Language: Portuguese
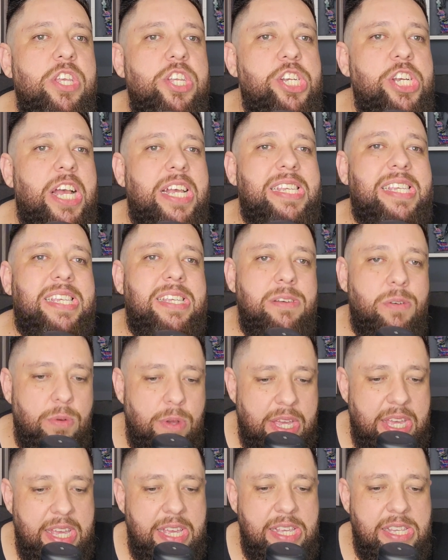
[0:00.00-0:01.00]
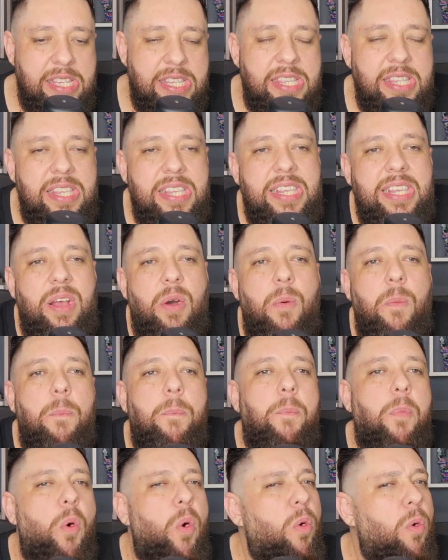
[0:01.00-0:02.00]
de ação que estão um
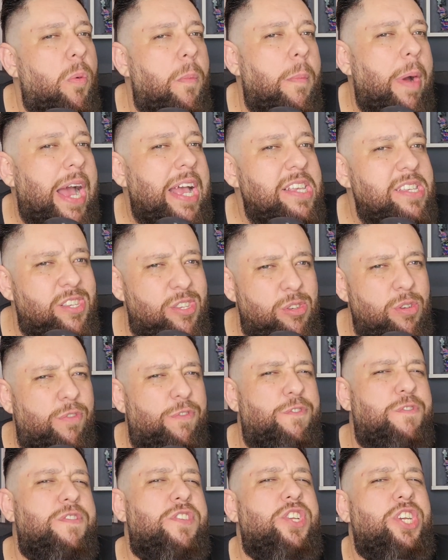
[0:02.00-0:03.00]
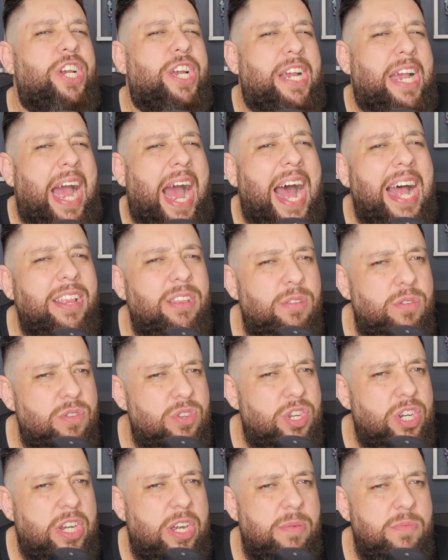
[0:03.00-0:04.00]
pouco mais sofisticados,
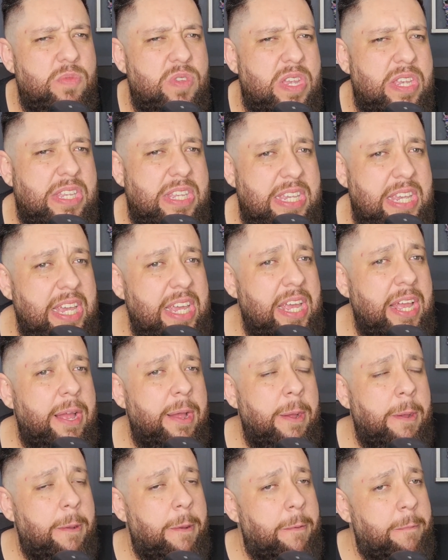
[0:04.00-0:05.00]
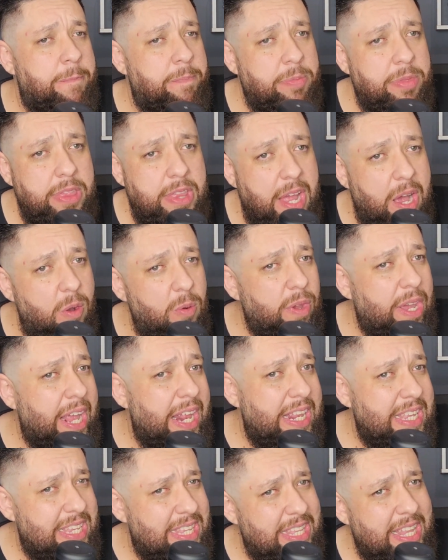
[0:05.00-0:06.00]
digamos assim. Não que
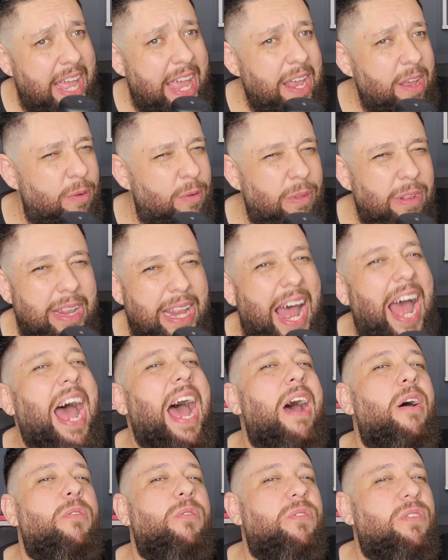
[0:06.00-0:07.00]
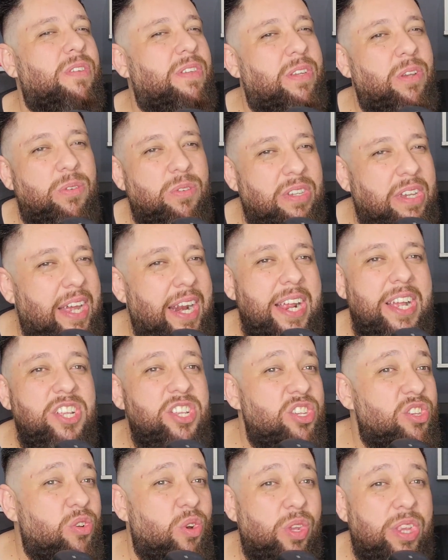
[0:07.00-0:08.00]
eles tenham lá os seus
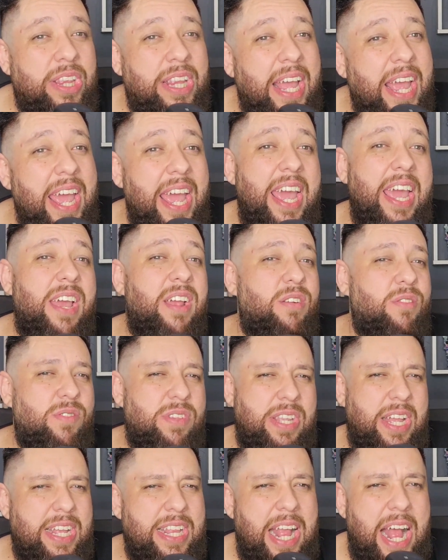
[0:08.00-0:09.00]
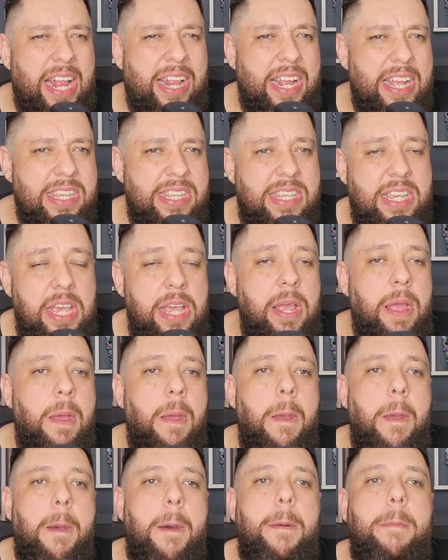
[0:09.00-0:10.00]
grandes roteiros, nem nada assim,
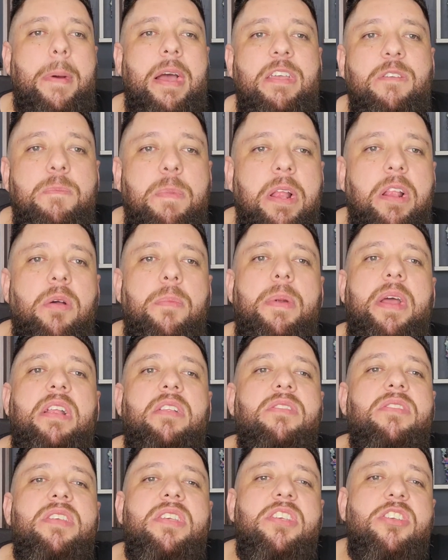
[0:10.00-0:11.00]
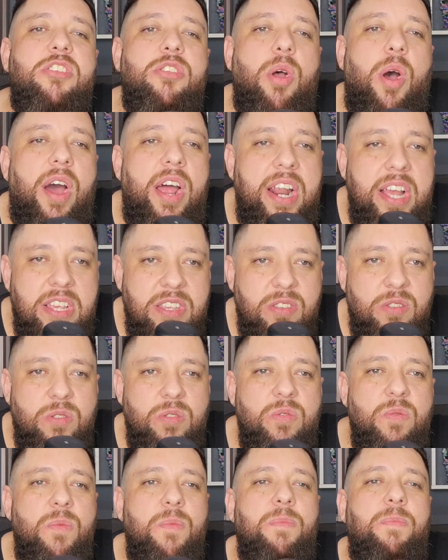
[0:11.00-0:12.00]
mas pelo menos histórias
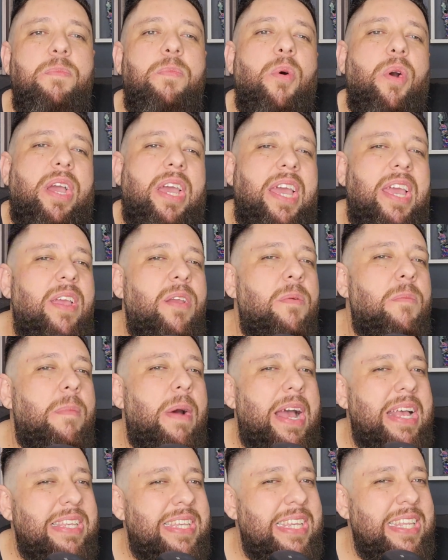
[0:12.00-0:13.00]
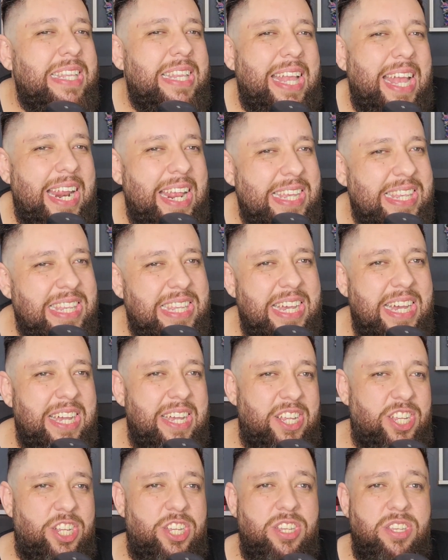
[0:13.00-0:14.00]
um pouquinho mais
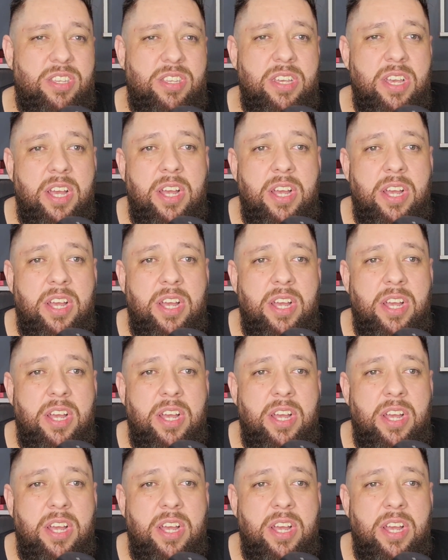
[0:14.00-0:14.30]
interessantes